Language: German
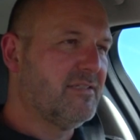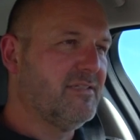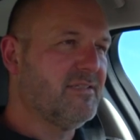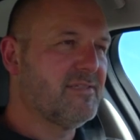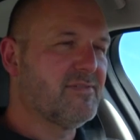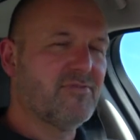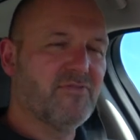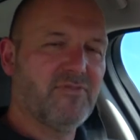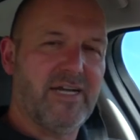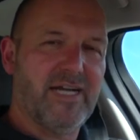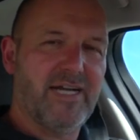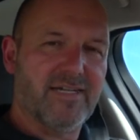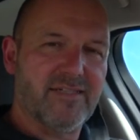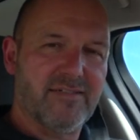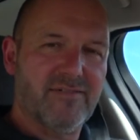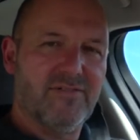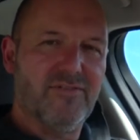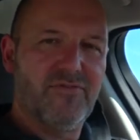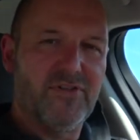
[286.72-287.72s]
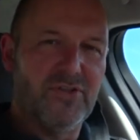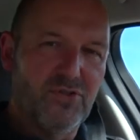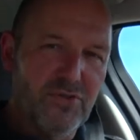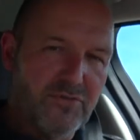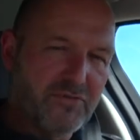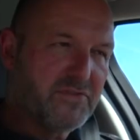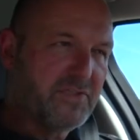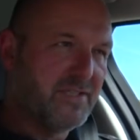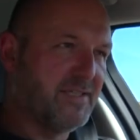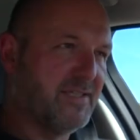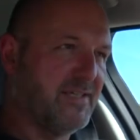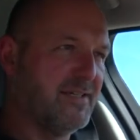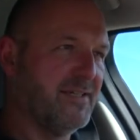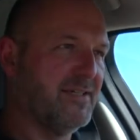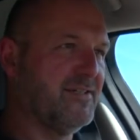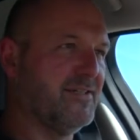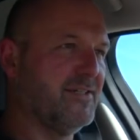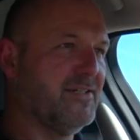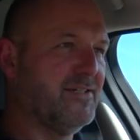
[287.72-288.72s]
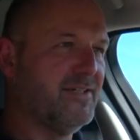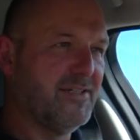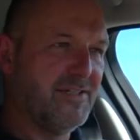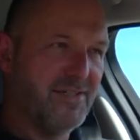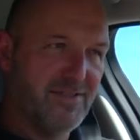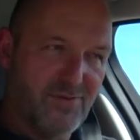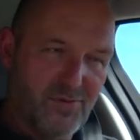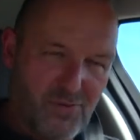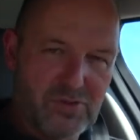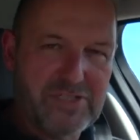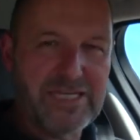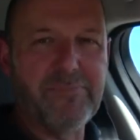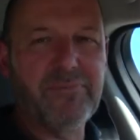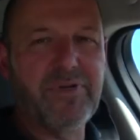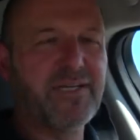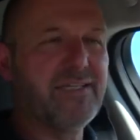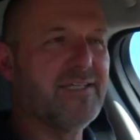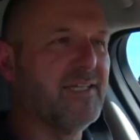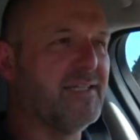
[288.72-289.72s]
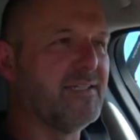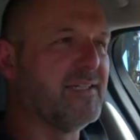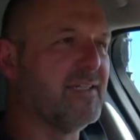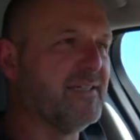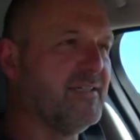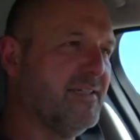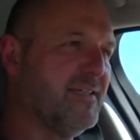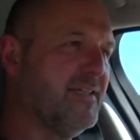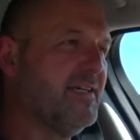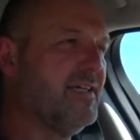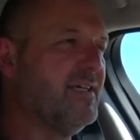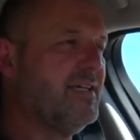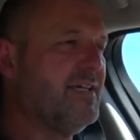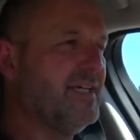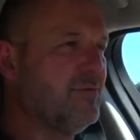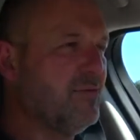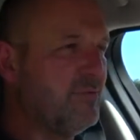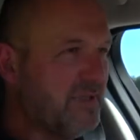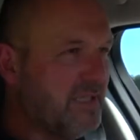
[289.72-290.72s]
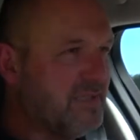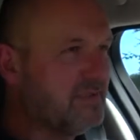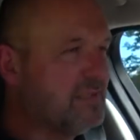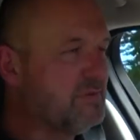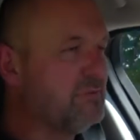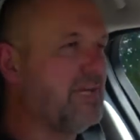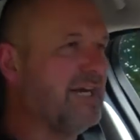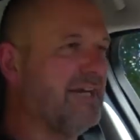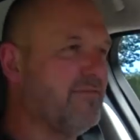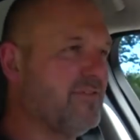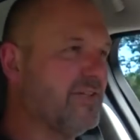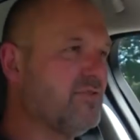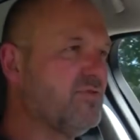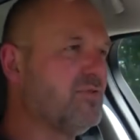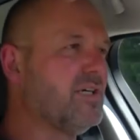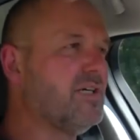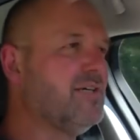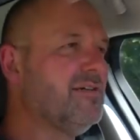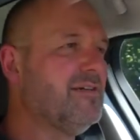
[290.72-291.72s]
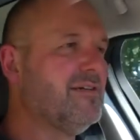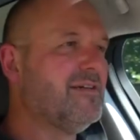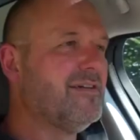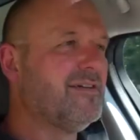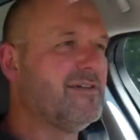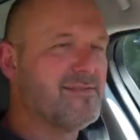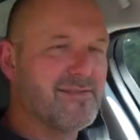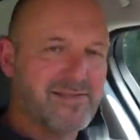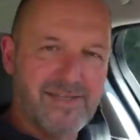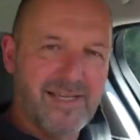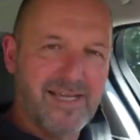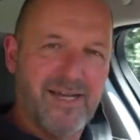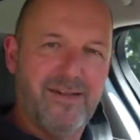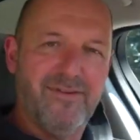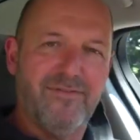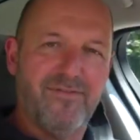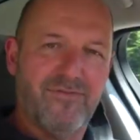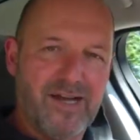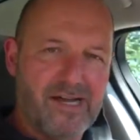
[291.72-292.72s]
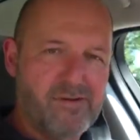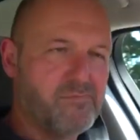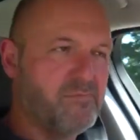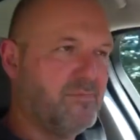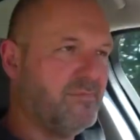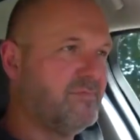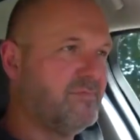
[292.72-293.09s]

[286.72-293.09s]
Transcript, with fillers: diesen Wagen vernünftig äh, zu temperieren. Denn im Moment ist mir einfach nur sehr warm.